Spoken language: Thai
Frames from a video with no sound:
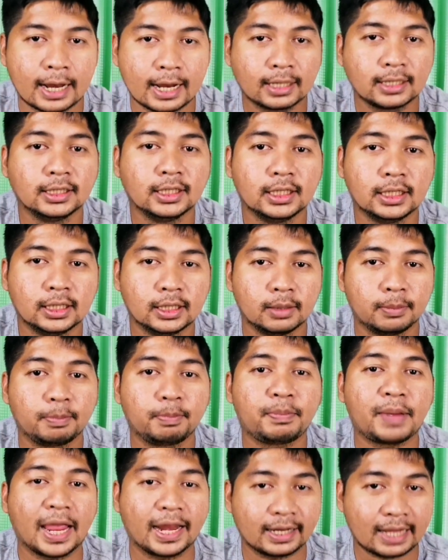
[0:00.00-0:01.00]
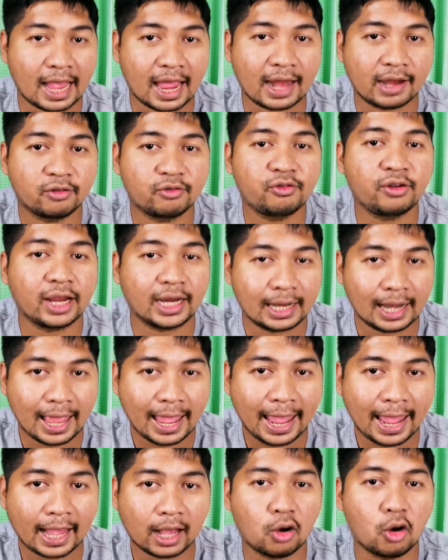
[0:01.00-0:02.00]
นั่นคือแผนการเฟส
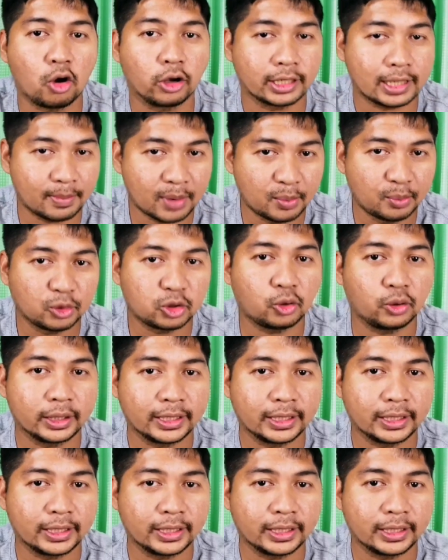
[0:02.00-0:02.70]
แรกของยามาโม